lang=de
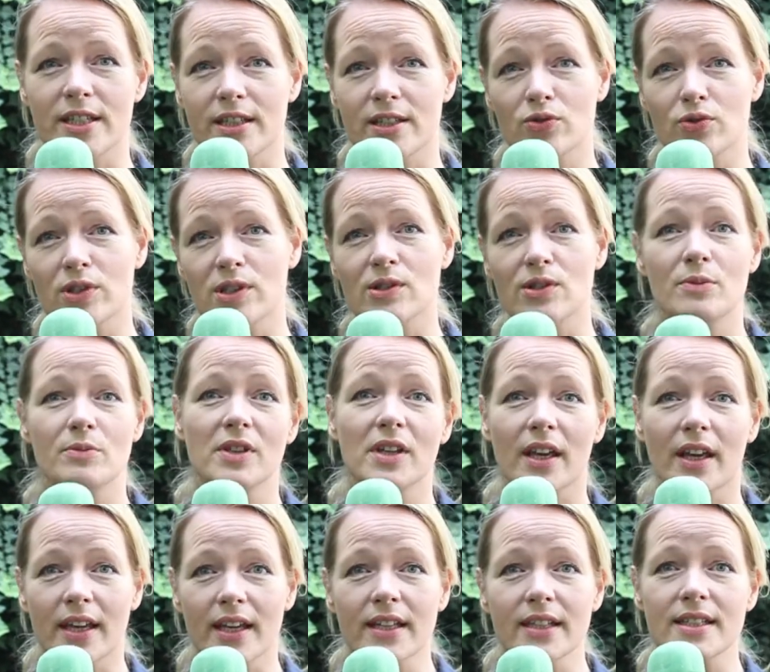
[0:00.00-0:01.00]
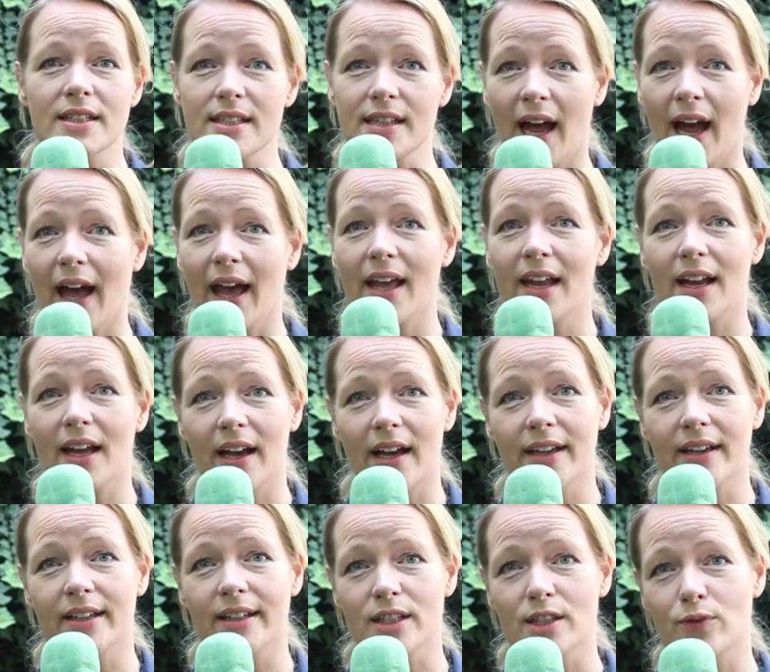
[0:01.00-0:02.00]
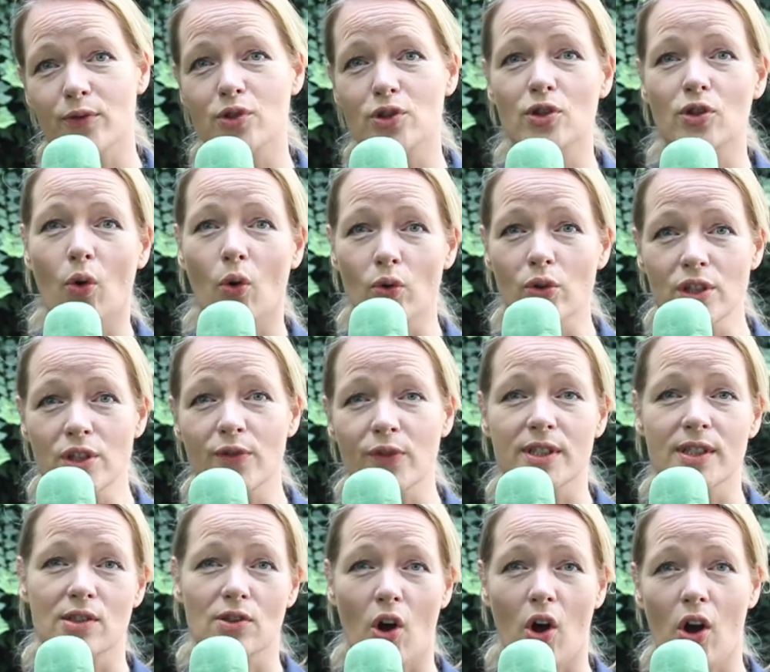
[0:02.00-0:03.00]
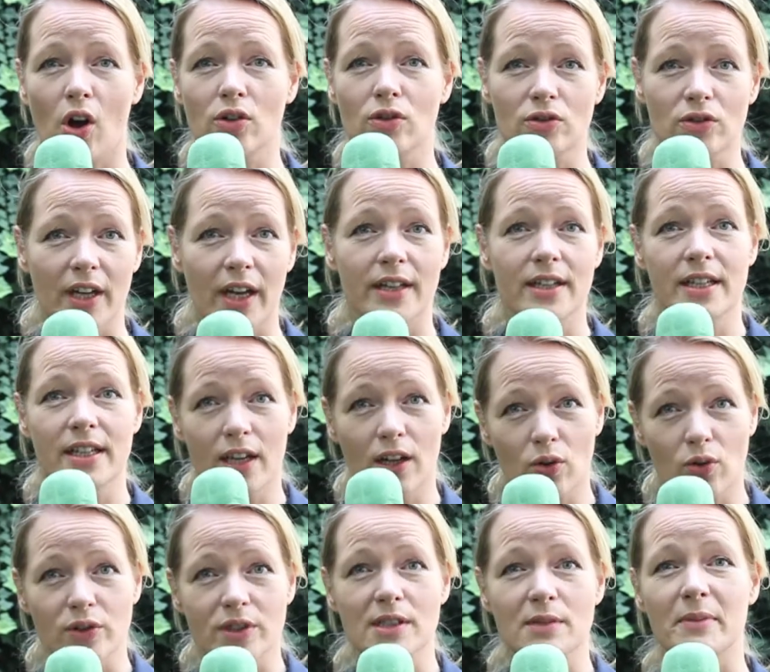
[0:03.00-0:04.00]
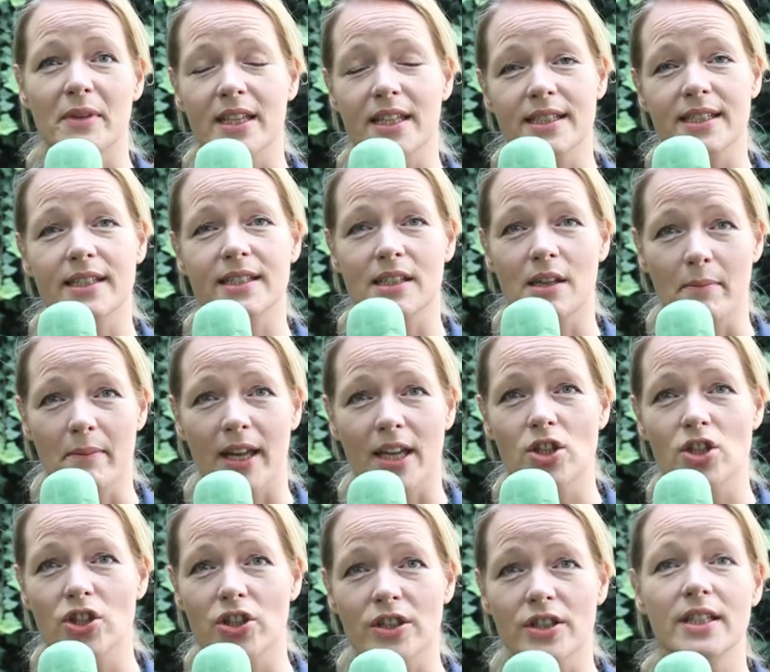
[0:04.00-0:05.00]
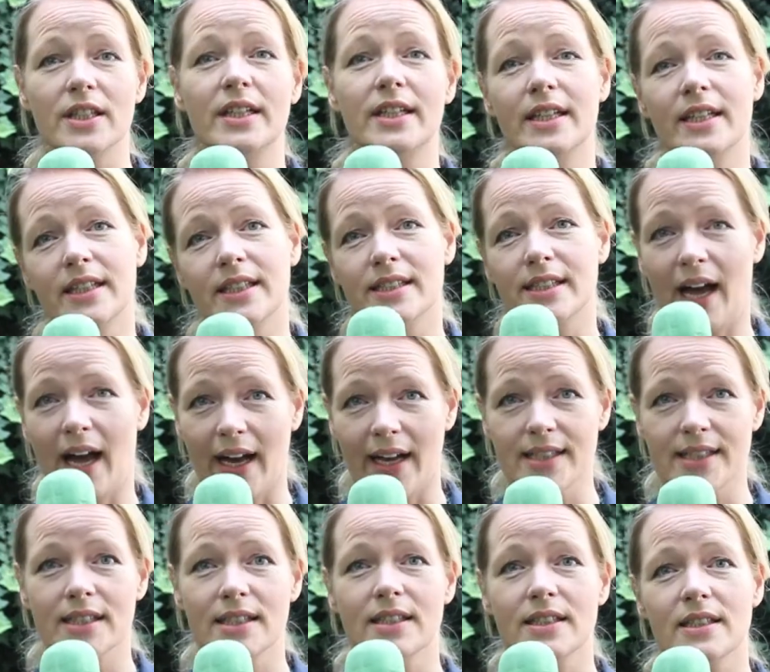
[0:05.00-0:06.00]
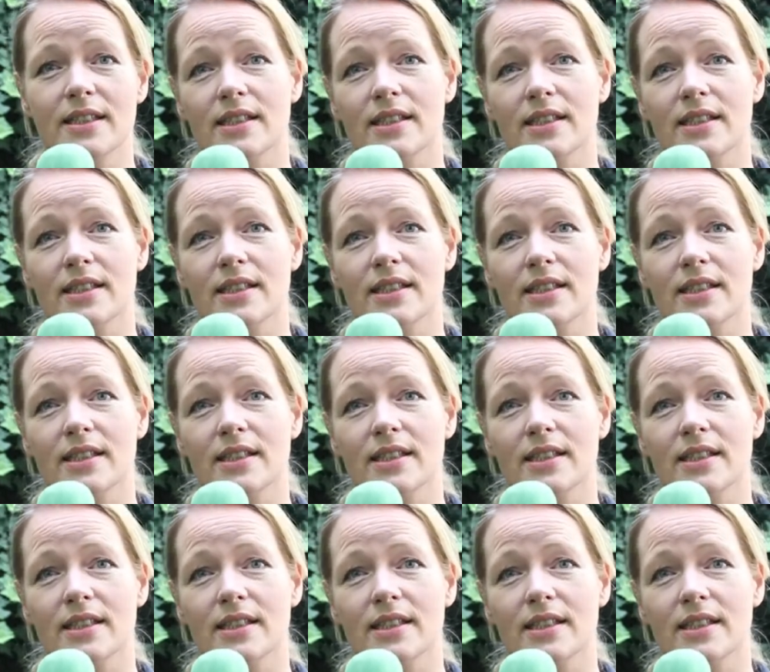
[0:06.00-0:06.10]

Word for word: die nur zu einem geringen Teil eigentlich für die Grundversorgung ernährungsmäßig der Menschen da sind.